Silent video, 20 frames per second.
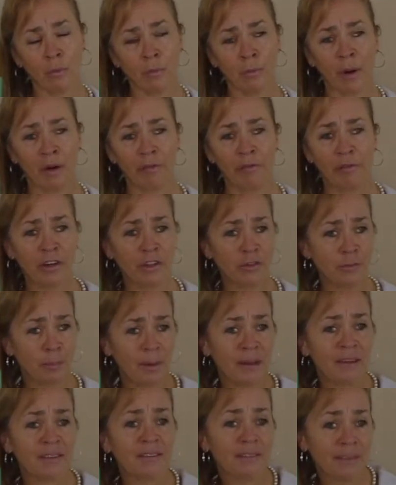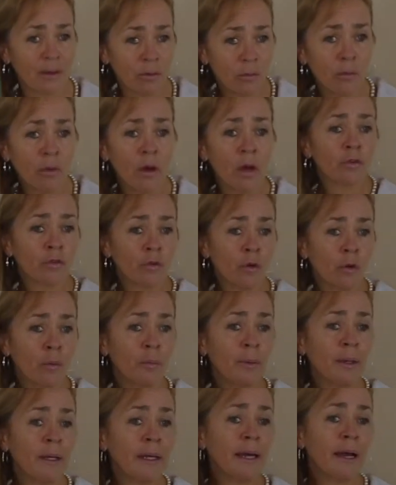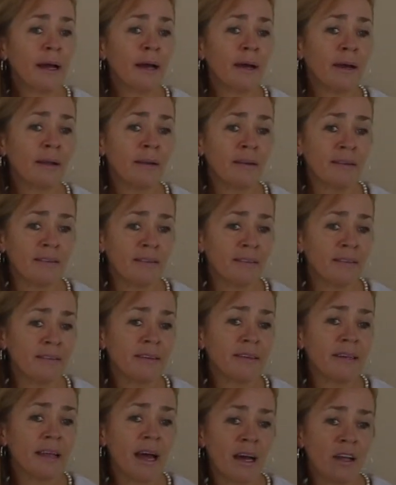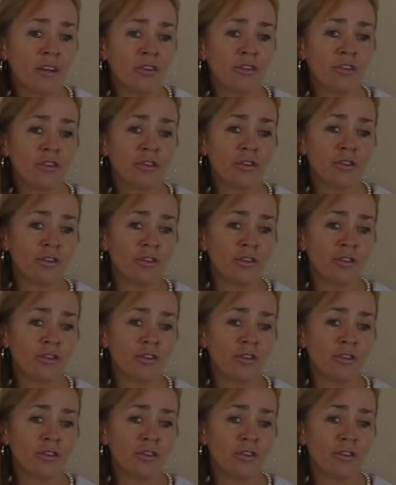uma forte pressão sobre a necessidade